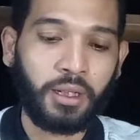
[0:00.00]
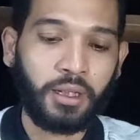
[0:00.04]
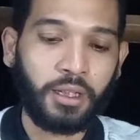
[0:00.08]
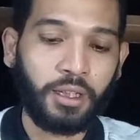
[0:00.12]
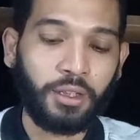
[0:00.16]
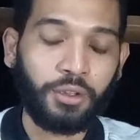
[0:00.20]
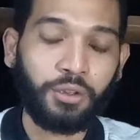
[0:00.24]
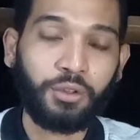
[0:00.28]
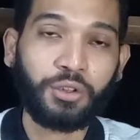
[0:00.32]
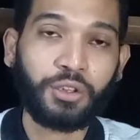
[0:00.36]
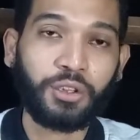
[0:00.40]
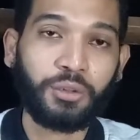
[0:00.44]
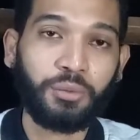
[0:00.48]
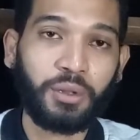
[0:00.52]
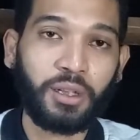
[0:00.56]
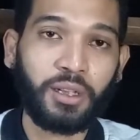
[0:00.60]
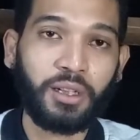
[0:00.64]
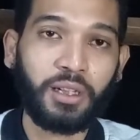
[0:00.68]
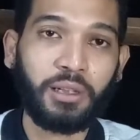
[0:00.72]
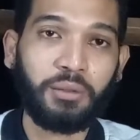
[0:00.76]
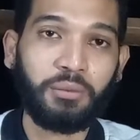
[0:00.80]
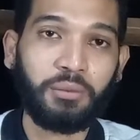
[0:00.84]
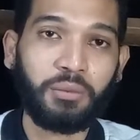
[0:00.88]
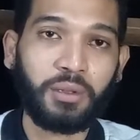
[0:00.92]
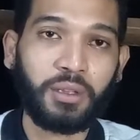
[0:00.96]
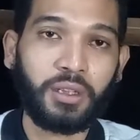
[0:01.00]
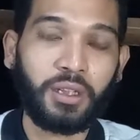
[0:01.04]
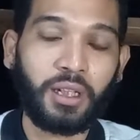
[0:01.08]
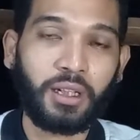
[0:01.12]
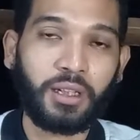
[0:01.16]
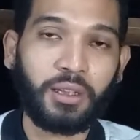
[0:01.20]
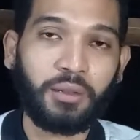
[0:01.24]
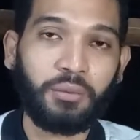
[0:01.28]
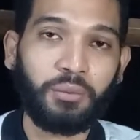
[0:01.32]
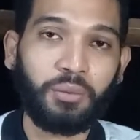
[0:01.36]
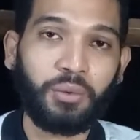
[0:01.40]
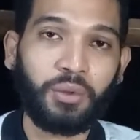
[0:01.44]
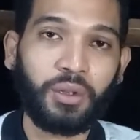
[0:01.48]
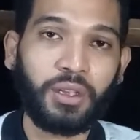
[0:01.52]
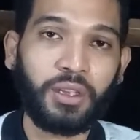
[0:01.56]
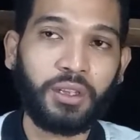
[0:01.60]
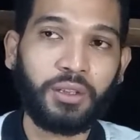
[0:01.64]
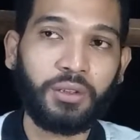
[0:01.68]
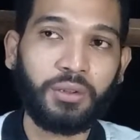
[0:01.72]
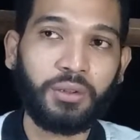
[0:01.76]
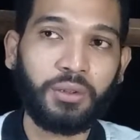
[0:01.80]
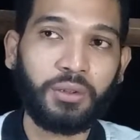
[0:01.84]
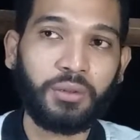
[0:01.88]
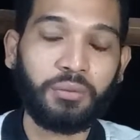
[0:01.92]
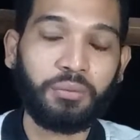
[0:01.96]
itu sebenarnya yang nemuin
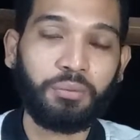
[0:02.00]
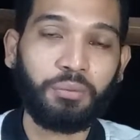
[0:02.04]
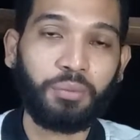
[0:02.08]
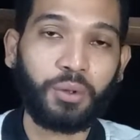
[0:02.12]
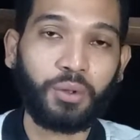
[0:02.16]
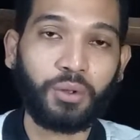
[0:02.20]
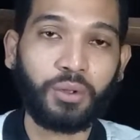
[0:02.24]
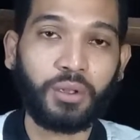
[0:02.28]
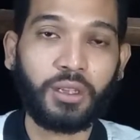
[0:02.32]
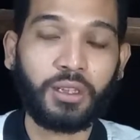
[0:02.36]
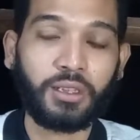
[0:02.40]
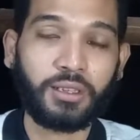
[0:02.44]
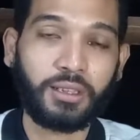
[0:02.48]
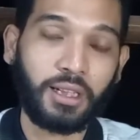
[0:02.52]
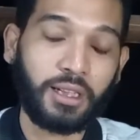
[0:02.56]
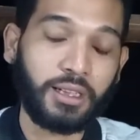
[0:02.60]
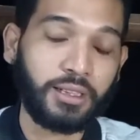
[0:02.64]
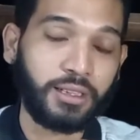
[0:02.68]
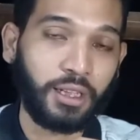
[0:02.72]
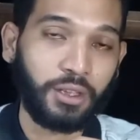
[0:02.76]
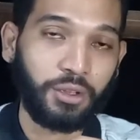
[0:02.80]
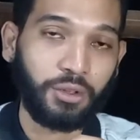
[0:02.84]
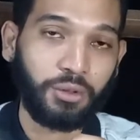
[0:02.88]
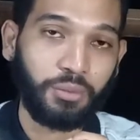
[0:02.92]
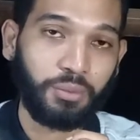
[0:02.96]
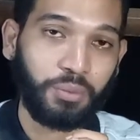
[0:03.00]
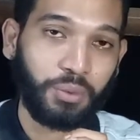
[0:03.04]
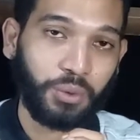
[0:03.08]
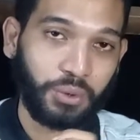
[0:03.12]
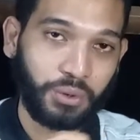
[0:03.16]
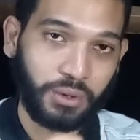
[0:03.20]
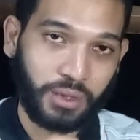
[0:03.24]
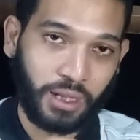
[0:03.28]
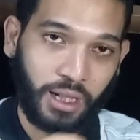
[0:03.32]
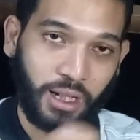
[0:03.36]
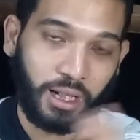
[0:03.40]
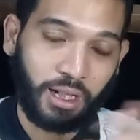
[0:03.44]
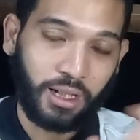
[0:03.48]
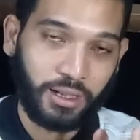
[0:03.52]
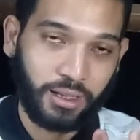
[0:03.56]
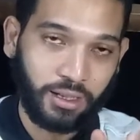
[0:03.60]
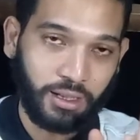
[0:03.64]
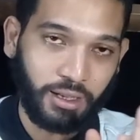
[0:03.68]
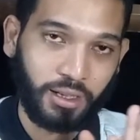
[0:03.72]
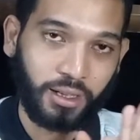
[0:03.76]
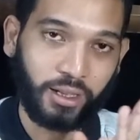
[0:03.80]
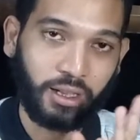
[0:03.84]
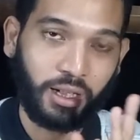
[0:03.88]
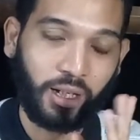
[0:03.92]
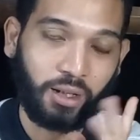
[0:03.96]
itu per, uh, eh, salah satu perusahaan
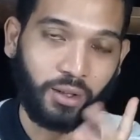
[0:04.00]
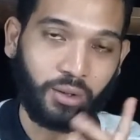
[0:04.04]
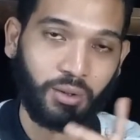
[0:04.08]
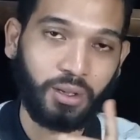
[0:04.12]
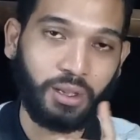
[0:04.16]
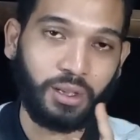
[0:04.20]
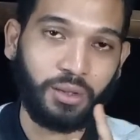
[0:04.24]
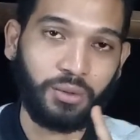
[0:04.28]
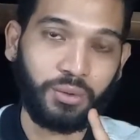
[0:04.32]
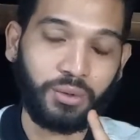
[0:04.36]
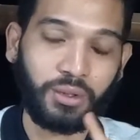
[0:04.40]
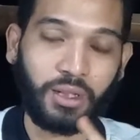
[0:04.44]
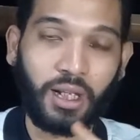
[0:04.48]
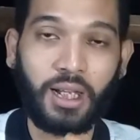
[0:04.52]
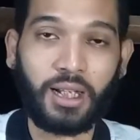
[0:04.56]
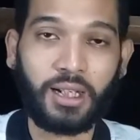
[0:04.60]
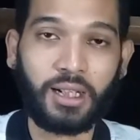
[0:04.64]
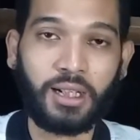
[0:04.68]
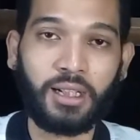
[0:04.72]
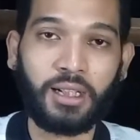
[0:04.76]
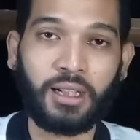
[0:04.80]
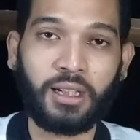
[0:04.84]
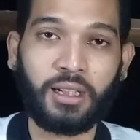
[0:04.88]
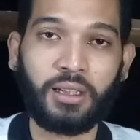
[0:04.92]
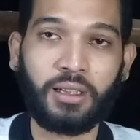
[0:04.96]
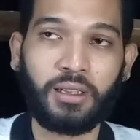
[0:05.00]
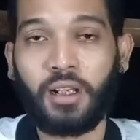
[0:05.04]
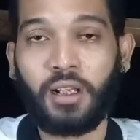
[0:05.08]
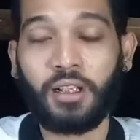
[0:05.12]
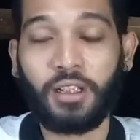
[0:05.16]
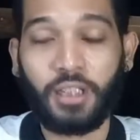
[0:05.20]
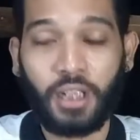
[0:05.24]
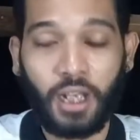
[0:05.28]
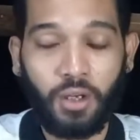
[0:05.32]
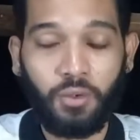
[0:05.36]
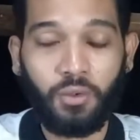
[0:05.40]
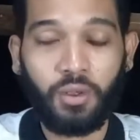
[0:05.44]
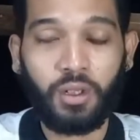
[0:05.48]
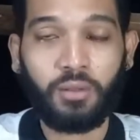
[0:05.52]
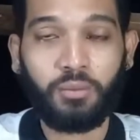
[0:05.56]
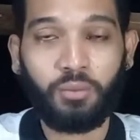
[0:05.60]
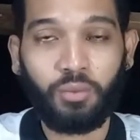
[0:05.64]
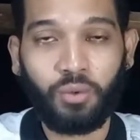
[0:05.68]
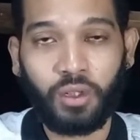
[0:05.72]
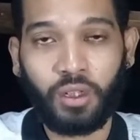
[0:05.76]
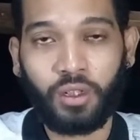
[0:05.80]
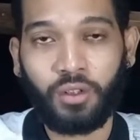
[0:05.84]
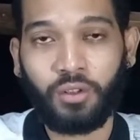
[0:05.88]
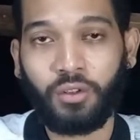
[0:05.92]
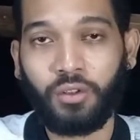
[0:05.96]
di Karolin Utara lah di awal
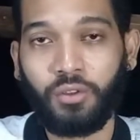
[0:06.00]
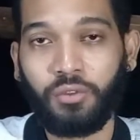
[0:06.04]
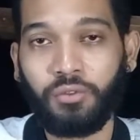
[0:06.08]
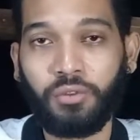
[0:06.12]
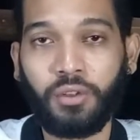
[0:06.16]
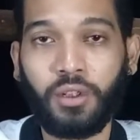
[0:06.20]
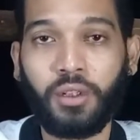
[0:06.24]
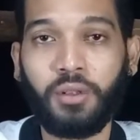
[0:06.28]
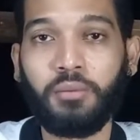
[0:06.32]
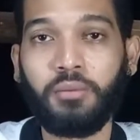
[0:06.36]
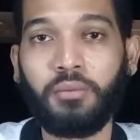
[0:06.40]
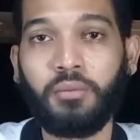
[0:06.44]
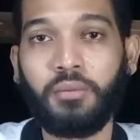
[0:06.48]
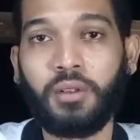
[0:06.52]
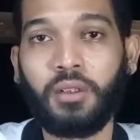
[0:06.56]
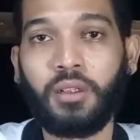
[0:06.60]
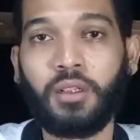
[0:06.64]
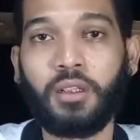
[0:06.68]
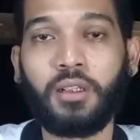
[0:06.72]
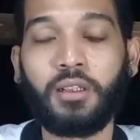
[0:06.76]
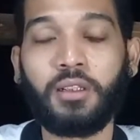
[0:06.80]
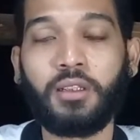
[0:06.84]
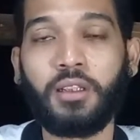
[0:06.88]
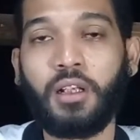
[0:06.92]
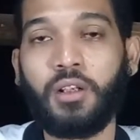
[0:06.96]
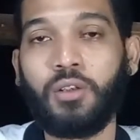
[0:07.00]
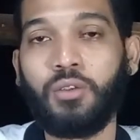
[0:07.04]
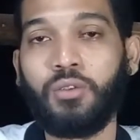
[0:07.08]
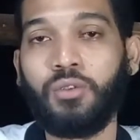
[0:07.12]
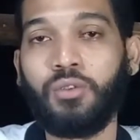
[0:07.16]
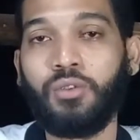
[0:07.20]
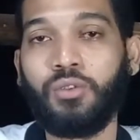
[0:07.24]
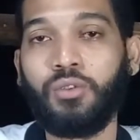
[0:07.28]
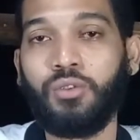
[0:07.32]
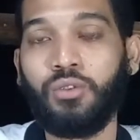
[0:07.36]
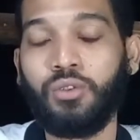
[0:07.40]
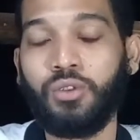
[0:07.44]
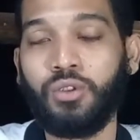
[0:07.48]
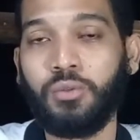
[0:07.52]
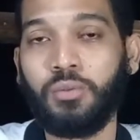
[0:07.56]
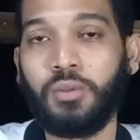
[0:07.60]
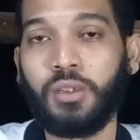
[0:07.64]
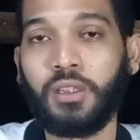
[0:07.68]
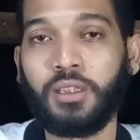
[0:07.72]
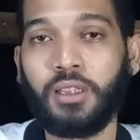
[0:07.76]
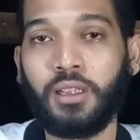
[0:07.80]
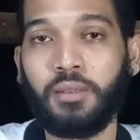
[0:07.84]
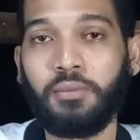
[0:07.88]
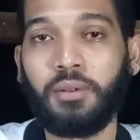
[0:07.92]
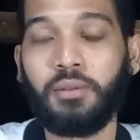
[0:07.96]
bulan November tahun
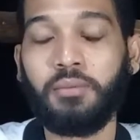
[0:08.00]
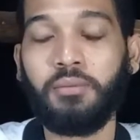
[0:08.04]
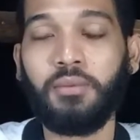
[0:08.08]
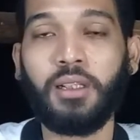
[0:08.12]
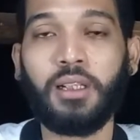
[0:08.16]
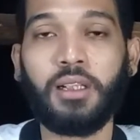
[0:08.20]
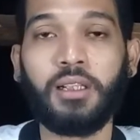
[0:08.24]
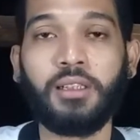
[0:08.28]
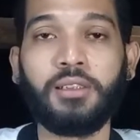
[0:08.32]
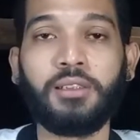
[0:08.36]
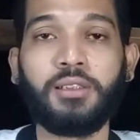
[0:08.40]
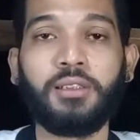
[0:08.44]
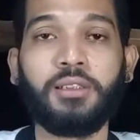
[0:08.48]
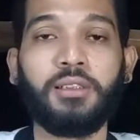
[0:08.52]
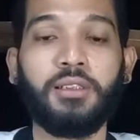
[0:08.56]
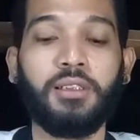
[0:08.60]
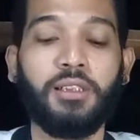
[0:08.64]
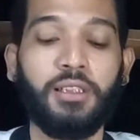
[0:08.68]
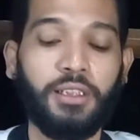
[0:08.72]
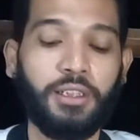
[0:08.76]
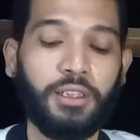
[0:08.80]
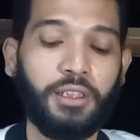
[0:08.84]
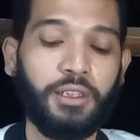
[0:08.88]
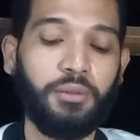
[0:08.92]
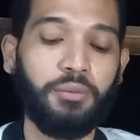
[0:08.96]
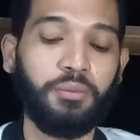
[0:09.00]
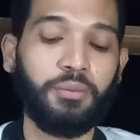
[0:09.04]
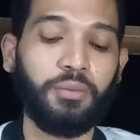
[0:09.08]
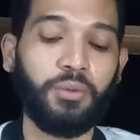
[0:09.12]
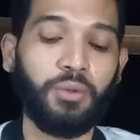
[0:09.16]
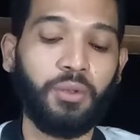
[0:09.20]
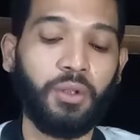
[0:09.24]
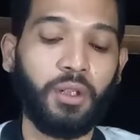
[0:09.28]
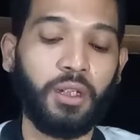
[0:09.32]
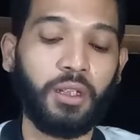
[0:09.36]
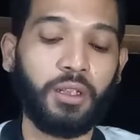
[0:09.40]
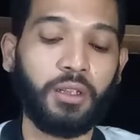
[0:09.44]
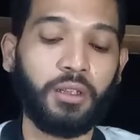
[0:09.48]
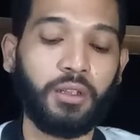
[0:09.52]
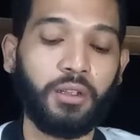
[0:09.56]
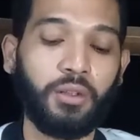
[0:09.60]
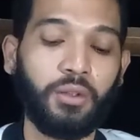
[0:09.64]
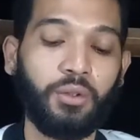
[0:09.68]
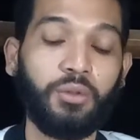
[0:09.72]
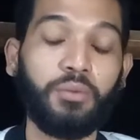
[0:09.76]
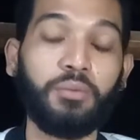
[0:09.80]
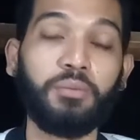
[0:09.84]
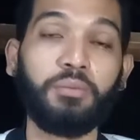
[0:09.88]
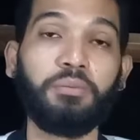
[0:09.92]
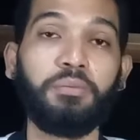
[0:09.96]
1718 ini buat
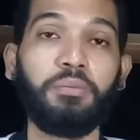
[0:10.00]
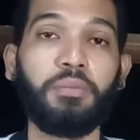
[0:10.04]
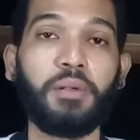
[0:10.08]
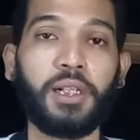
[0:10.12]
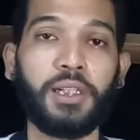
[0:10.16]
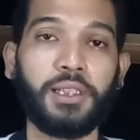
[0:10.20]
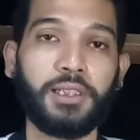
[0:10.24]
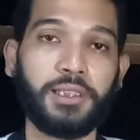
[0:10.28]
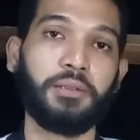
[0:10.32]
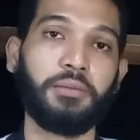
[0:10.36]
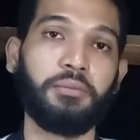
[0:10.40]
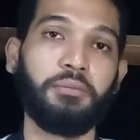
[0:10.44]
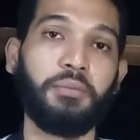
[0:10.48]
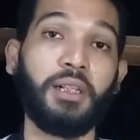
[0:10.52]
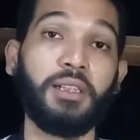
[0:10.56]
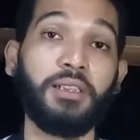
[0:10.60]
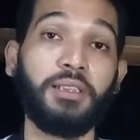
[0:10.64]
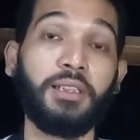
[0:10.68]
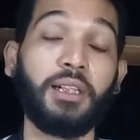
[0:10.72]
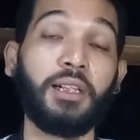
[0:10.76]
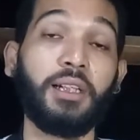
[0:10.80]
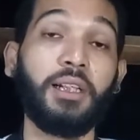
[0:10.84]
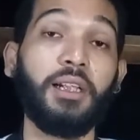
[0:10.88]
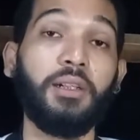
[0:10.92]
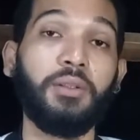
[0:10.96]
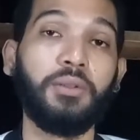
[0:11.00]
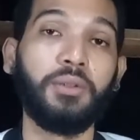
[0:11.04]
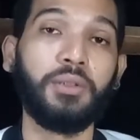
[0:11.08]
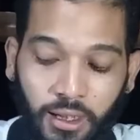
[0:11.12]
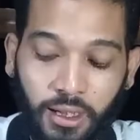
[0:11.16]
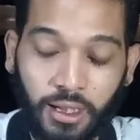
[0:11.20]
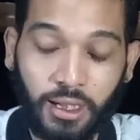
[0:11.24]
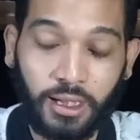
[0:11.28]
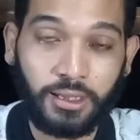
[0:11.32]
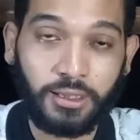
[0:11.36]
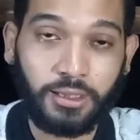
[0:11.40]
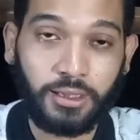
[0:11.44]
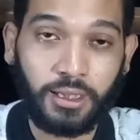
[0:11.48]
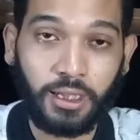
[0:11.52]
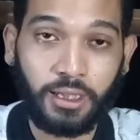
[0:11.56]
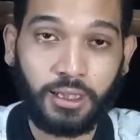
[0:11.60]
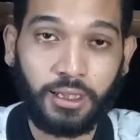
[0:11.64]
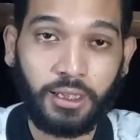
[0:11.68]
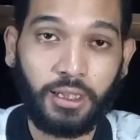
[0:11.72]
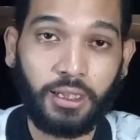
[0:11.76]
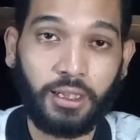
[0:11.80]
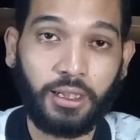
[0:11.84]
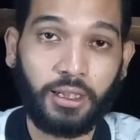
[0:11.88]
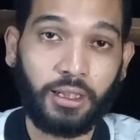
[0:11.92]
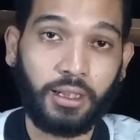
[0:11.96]
numpas bajak laut kerajaan
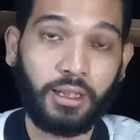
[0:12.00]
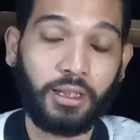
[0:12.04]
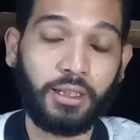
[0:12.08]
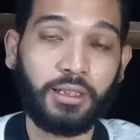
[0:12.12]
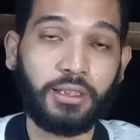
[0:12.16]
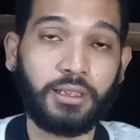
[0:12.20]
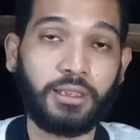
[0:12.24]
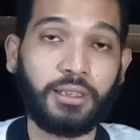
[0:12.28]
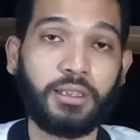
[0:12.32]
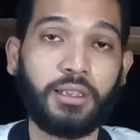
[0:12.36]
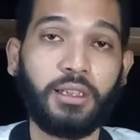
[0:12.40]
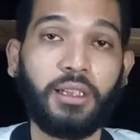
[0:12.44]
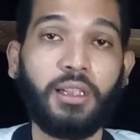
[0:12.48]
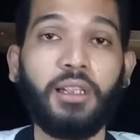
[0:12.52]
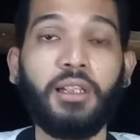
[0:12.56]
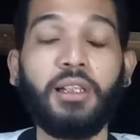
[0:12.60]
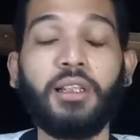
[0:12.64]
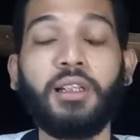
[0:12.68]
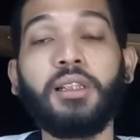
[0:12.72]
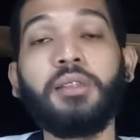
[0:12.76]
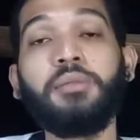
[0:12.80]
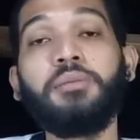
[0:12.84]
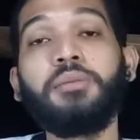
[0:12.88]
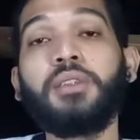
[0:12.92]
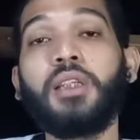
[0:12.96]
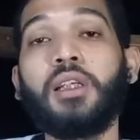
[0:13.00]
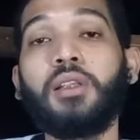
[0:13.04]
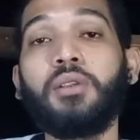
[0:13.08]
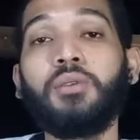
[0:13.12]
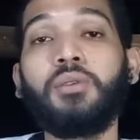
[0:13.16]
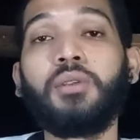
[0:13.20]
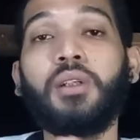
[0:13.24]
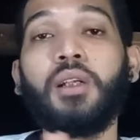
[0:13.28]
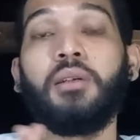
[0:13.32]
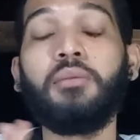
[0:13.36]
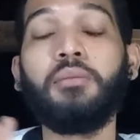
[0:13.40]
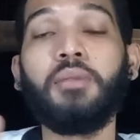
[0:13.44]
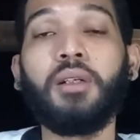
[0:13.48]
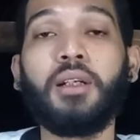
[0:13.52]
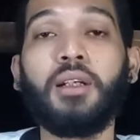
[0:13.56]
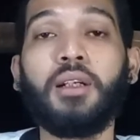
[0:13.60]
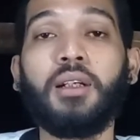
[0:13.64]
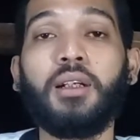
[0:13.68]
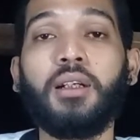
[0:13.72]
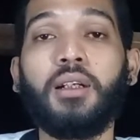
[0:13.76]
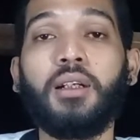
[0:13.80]
Inggris ngirim satu nama